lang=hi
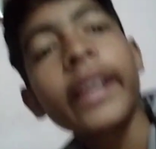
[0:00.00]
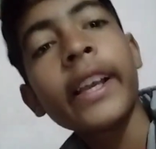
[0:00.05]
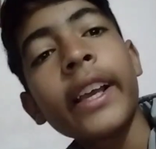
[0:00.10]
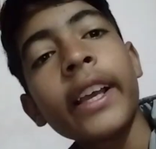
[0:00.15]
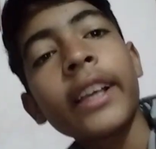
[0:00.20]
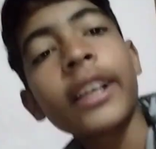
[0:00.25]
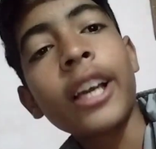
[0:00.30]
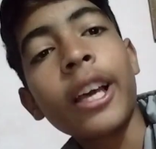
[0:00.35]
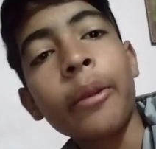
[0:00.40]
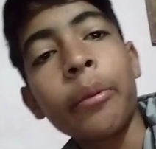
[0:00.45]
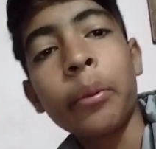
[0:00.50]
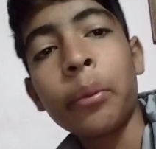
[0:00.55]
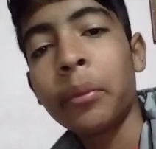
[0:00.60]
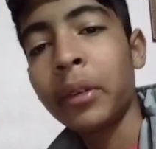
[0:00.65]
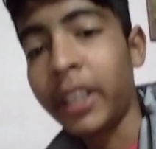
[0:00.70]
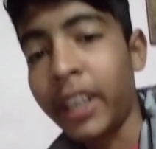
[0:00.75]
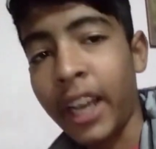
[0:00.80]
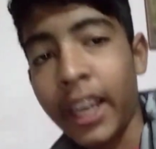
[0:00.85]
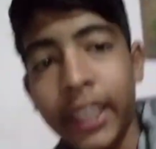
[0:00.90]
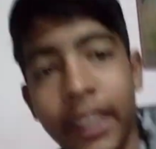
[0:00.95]
हैं घर में
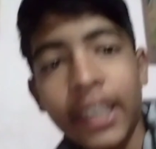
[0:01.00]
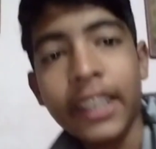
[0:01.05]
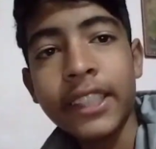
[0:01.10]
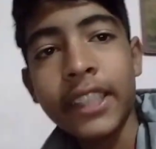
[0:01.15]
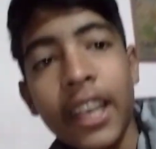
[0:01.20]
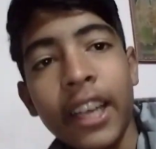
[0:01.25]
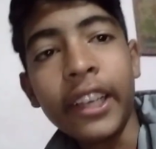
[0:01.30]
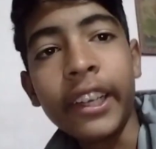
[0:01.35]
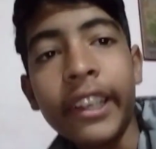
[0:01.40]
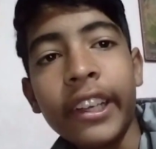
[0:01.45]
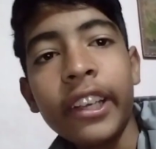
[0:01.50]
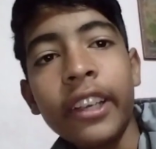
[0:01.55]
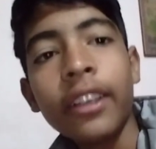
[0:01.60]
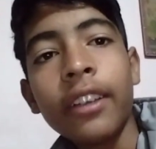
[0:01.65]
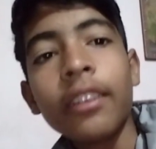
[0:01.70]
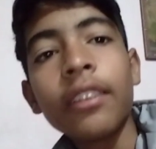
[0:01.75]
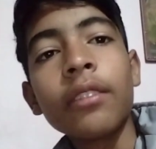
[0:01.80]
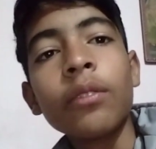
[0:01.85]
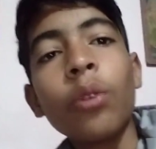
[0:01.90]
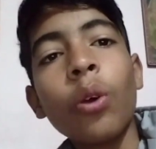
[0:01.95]
मिठाई आ जाएगी
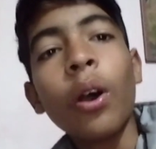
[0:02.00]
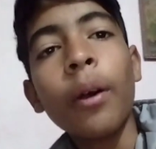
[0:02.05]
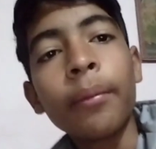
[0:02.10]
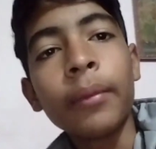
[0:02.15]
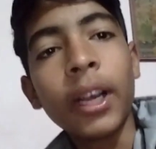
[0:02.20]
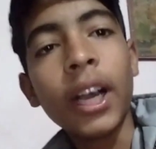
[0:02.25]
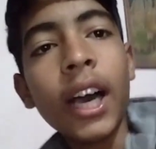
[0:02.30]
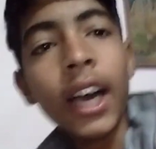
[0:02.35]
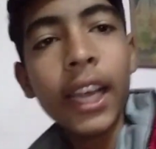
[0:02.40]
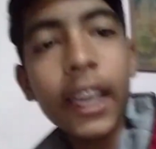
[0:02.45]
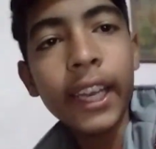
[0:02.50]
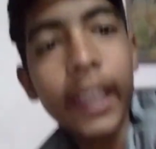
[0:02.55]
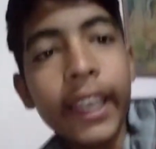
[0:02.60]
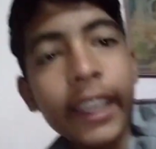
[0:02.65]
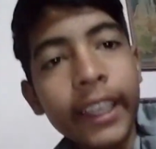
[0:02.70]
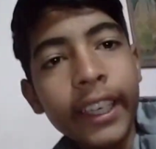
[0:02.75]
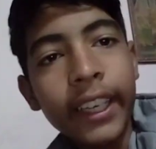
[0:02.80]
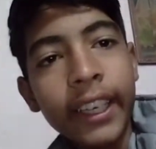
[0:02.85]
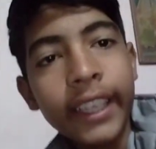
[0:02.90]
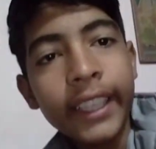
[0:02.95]
वो हम खा
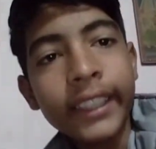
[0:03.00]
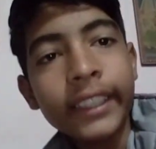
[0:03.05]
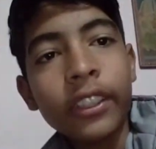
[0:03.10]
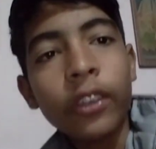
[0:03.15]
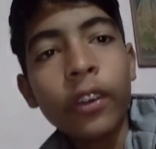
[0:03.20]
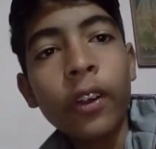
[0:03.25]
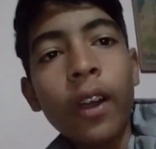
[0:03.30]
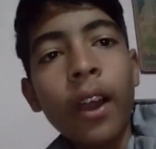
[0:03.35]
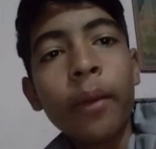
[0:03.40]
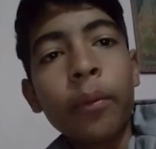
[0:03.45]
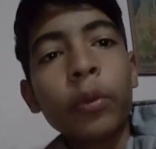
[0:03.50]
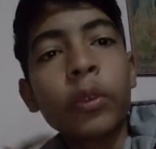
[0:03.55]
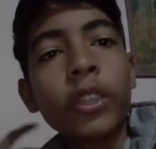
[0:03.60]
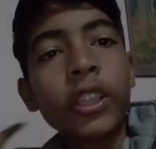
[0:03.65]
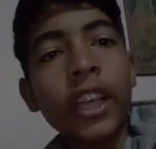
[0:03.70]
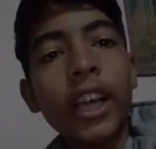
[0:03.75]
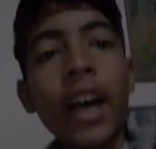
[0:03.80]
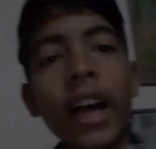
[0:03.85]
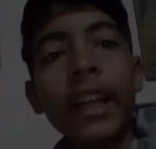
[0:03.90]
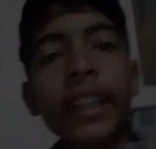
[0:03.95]
लेंगे और आपको दिखा